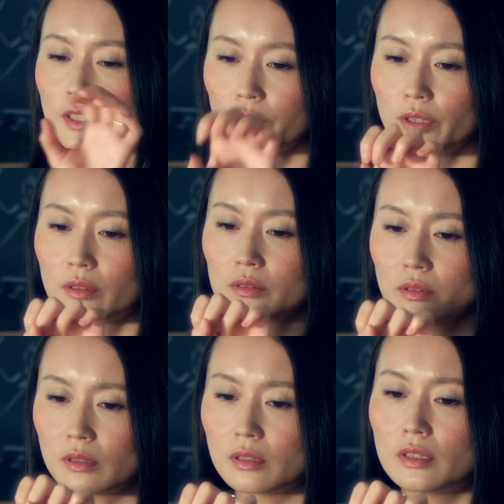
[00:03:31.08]
一個一個
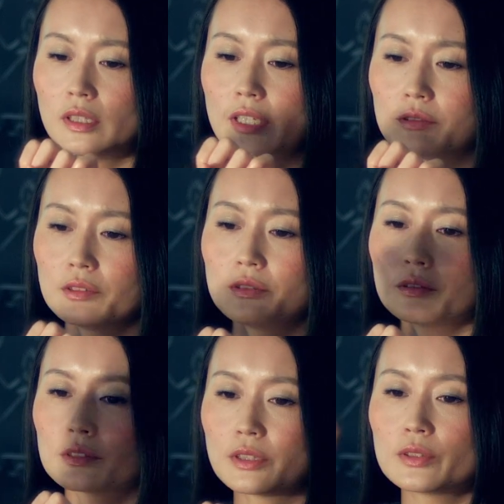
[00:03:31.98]
の重
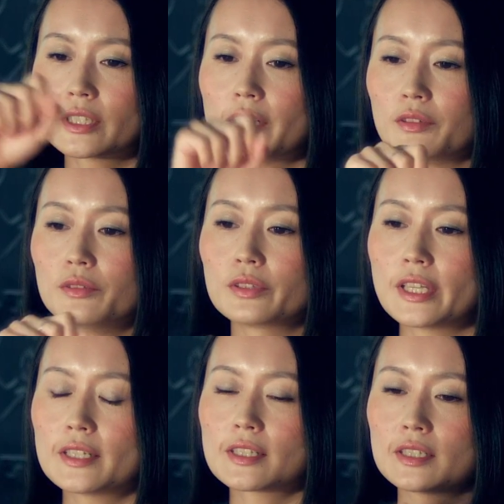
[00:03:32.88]
力相互作用を
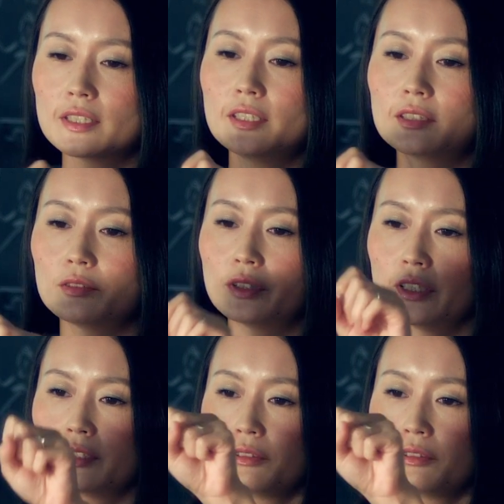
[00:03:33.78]
計算していった時に、